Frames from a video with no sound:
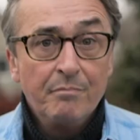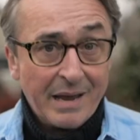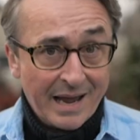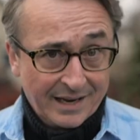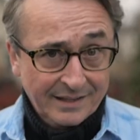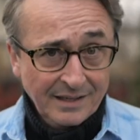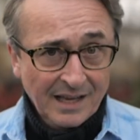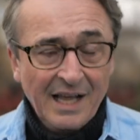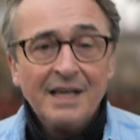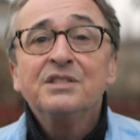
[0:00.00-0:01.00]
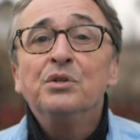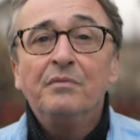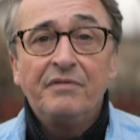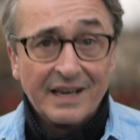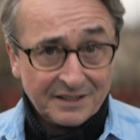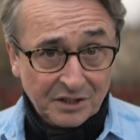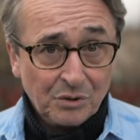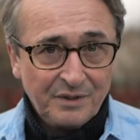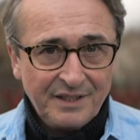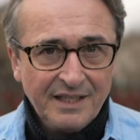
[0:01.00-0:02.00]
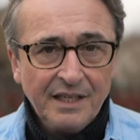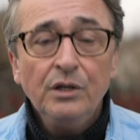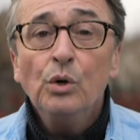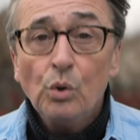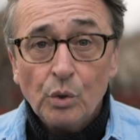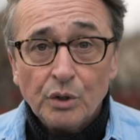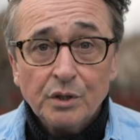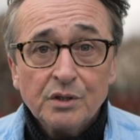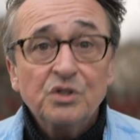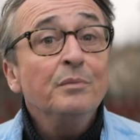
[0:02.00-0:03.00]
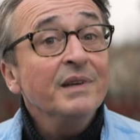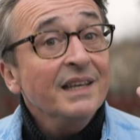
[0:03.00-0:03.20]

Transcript: Mähen, zum Vertikutieren und zum